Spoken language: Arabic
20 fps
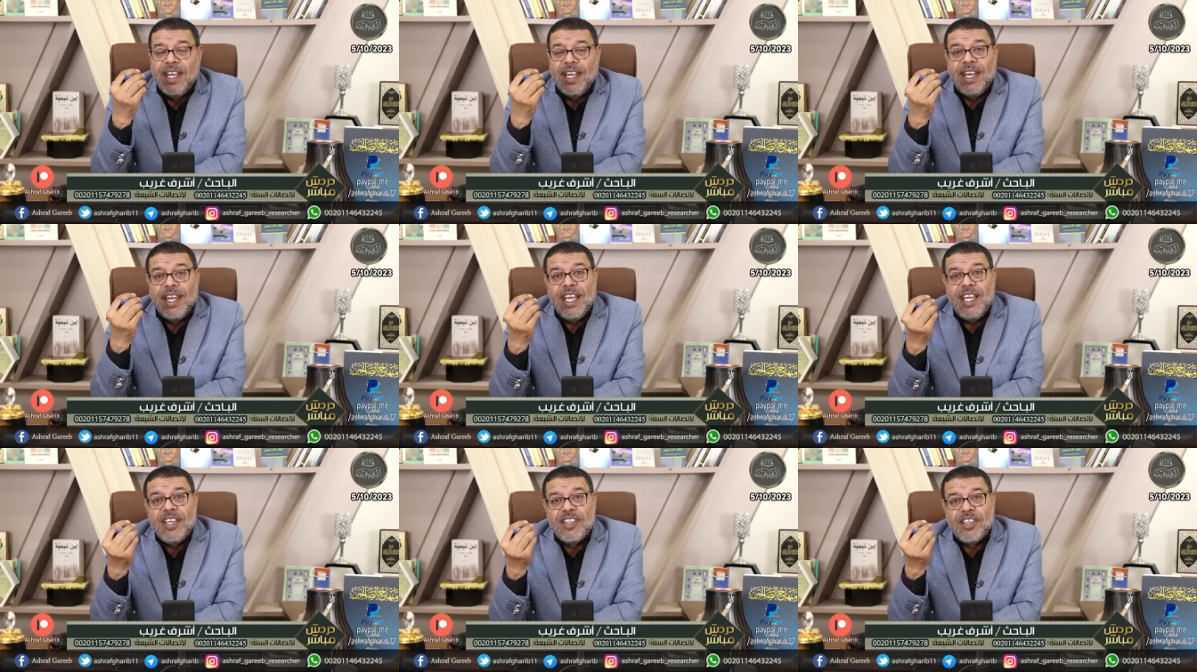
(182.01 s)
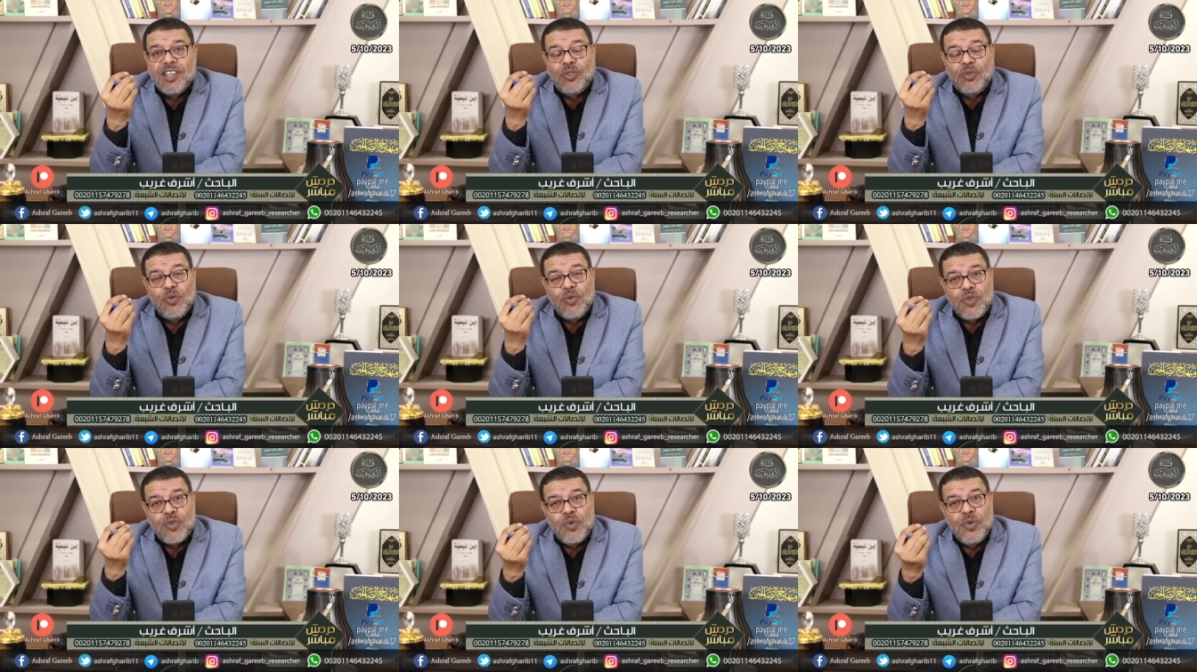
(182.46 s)
ليست
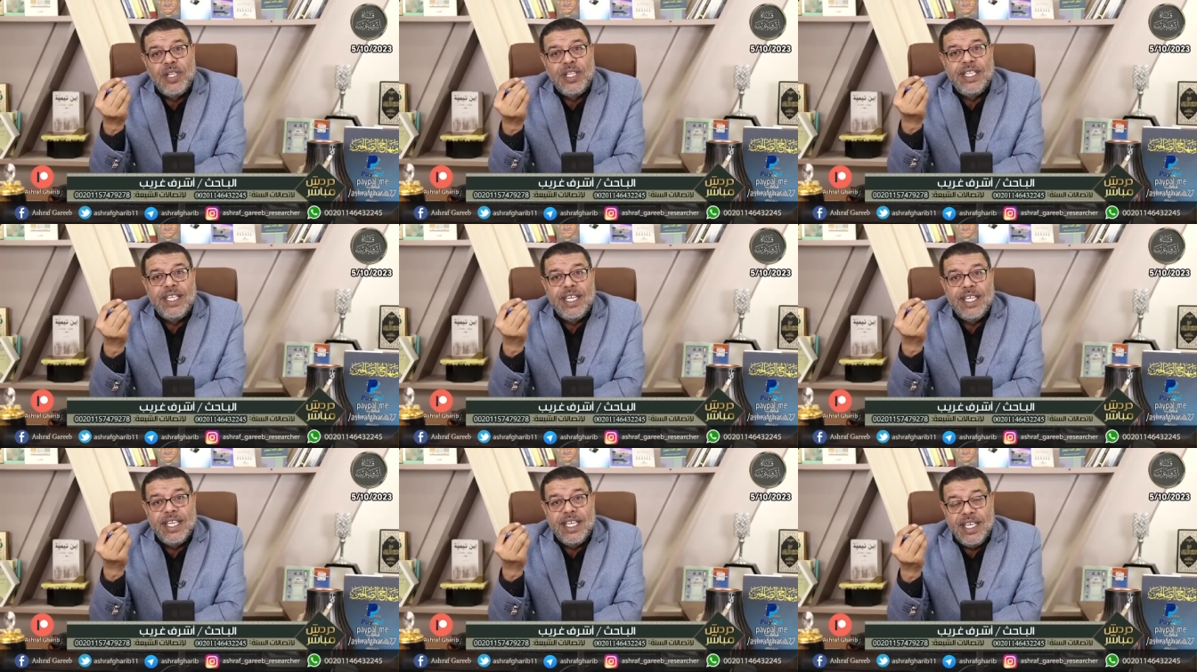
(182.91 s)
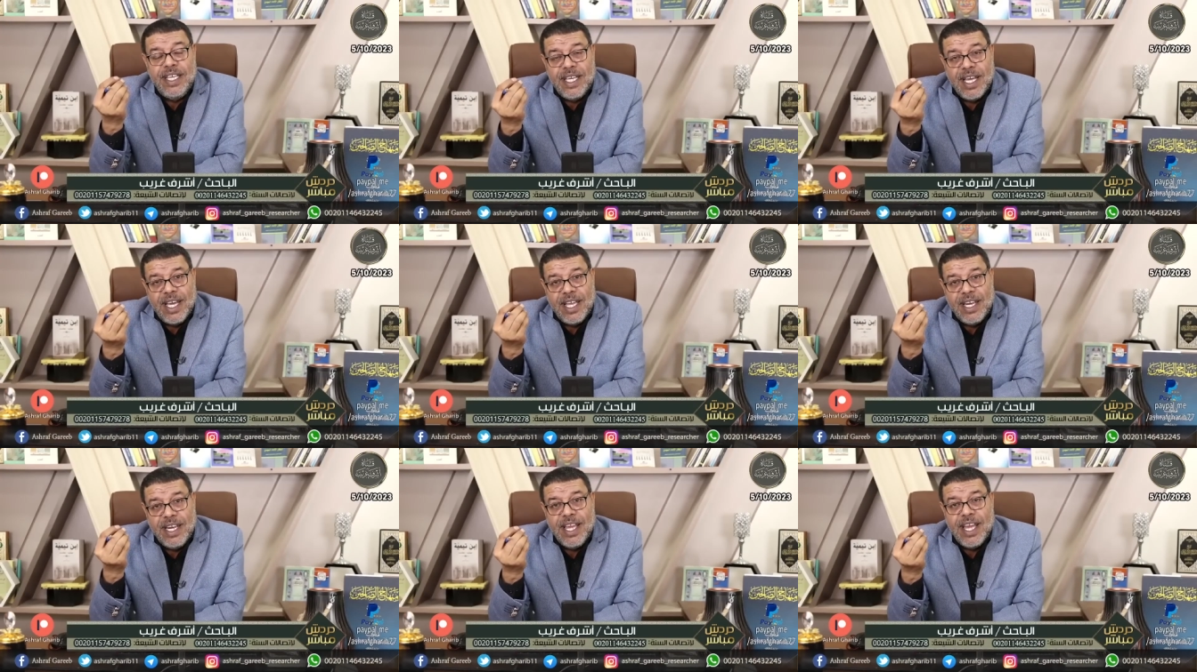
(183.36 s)
أصول
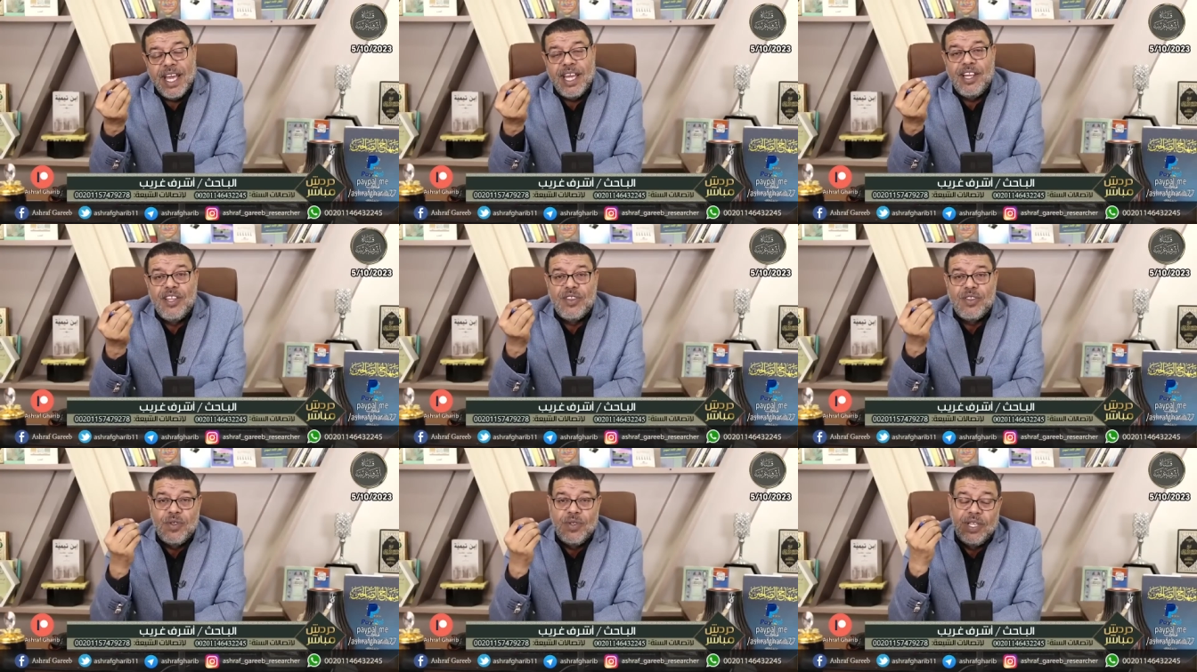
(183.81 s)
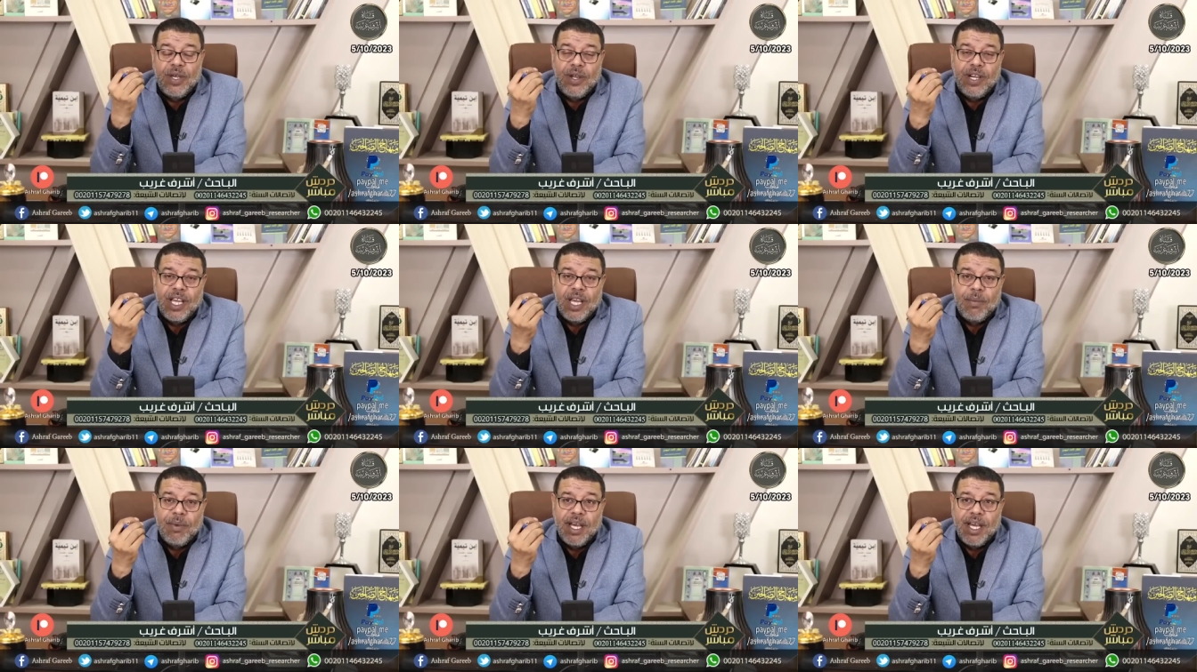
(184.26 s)
دينية لأهل السنة
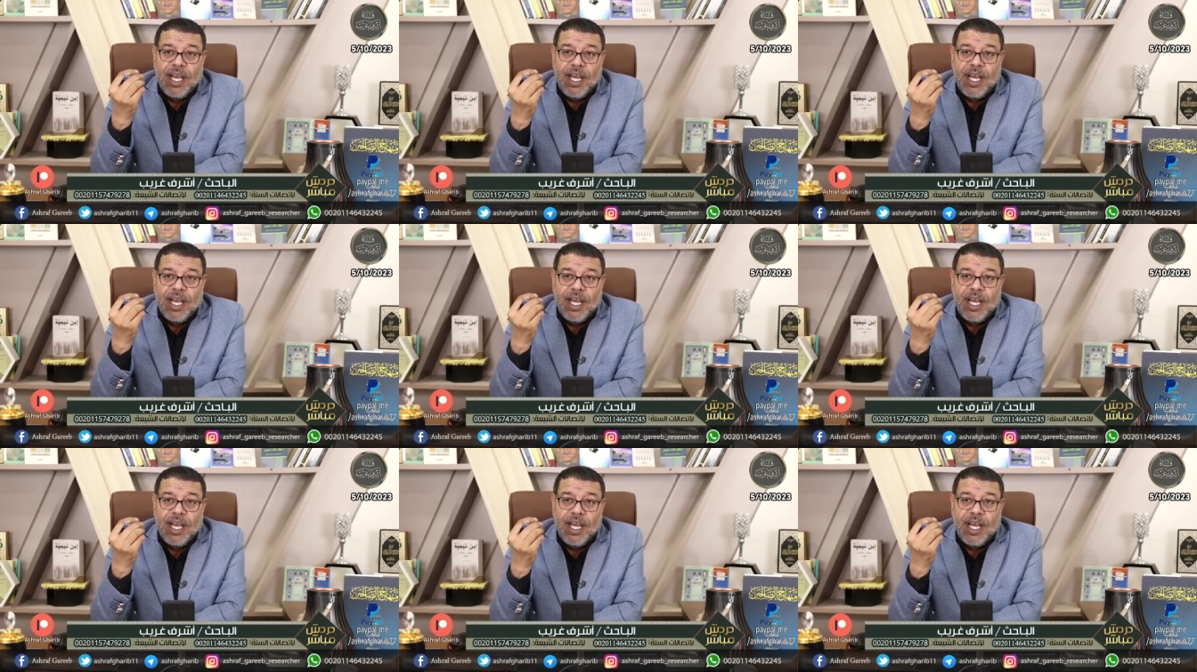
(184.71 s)
والجماعة